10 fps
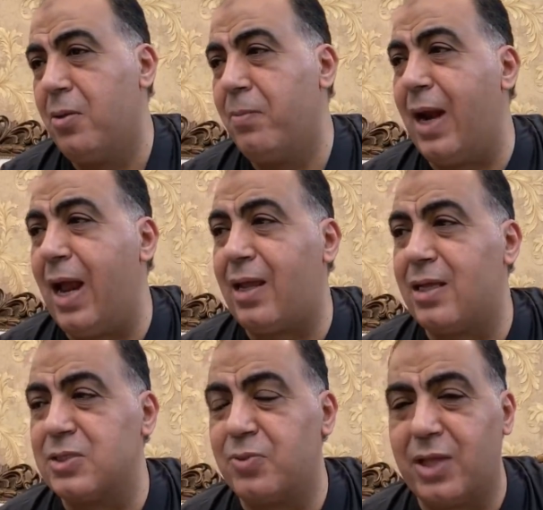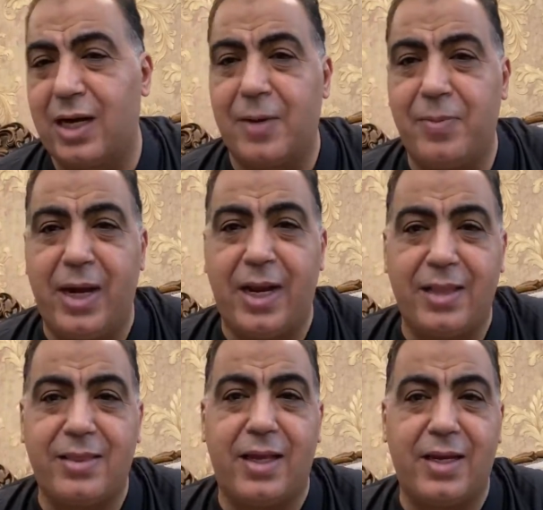مركز بدرجه كبيره
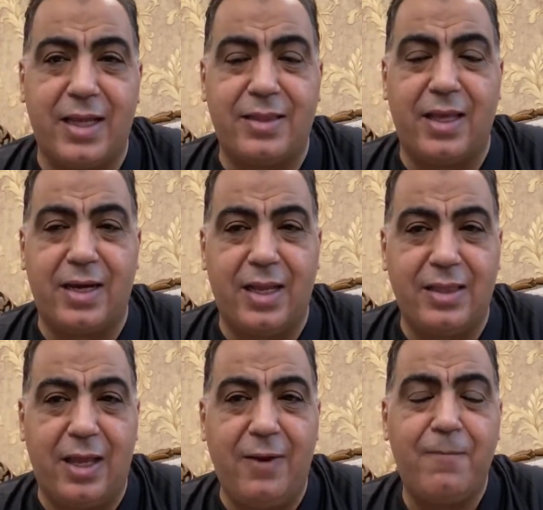جدا جدا جدا